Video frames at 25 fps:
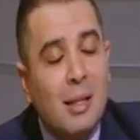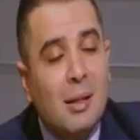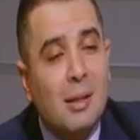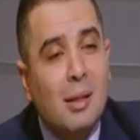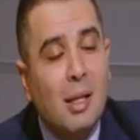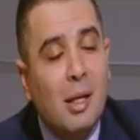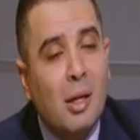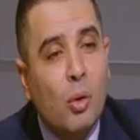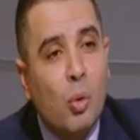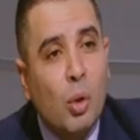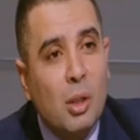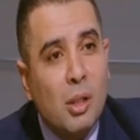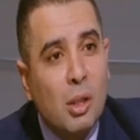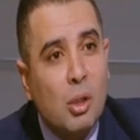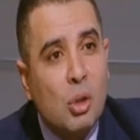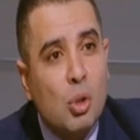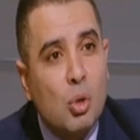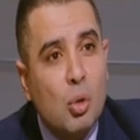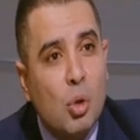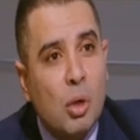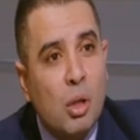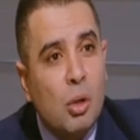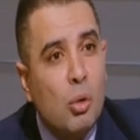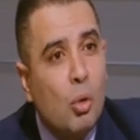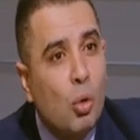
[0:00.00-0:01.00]
حتى اخواتك
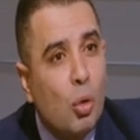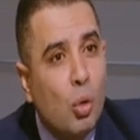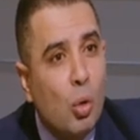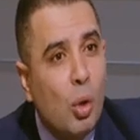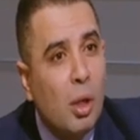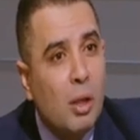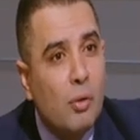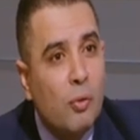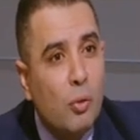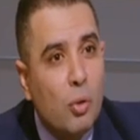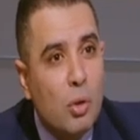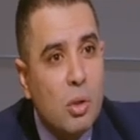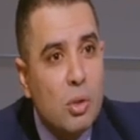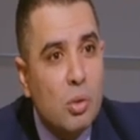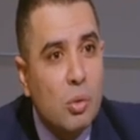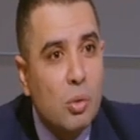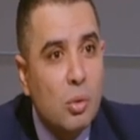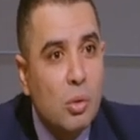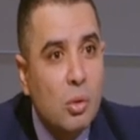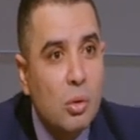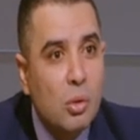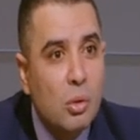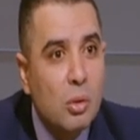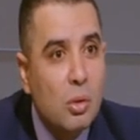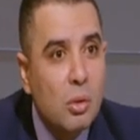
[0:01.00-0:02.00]
الصغيرين كله خد فرصه
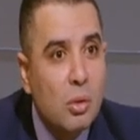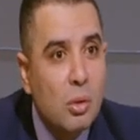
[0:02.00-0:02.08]
طبعا